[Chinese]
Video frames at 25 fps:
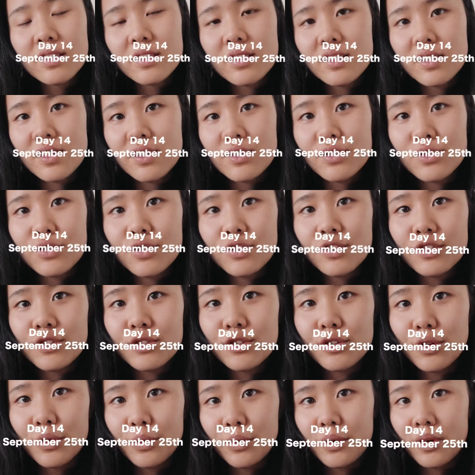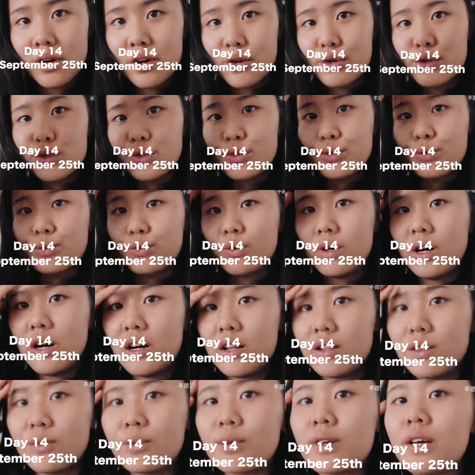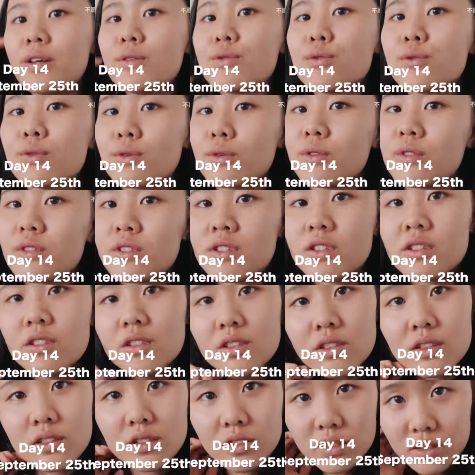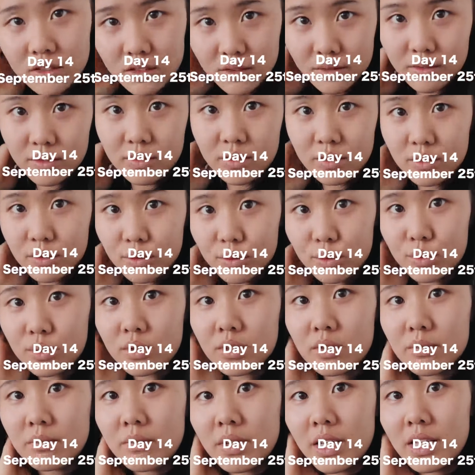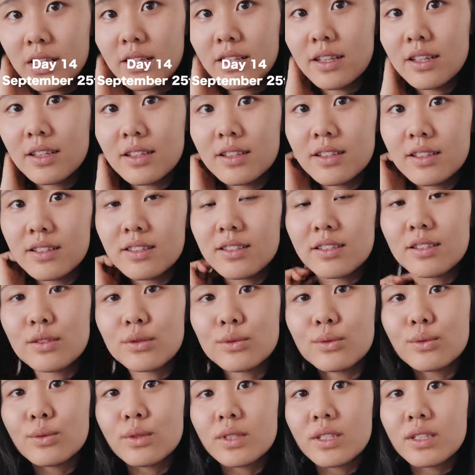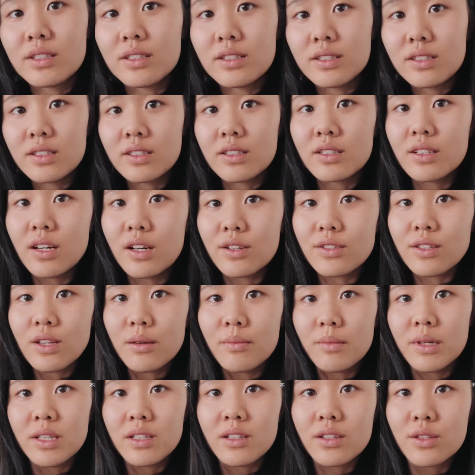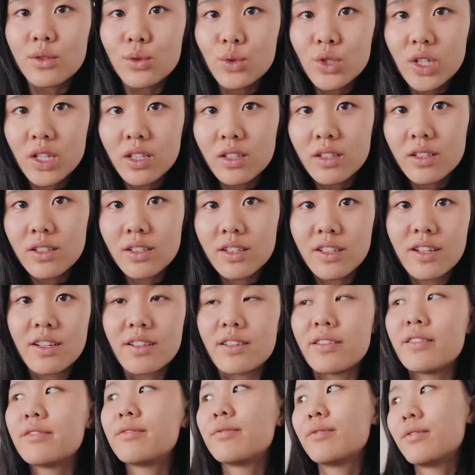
今天是九月二十五号了，我感觉我这录的每天的进度更新好像每天都长得一样。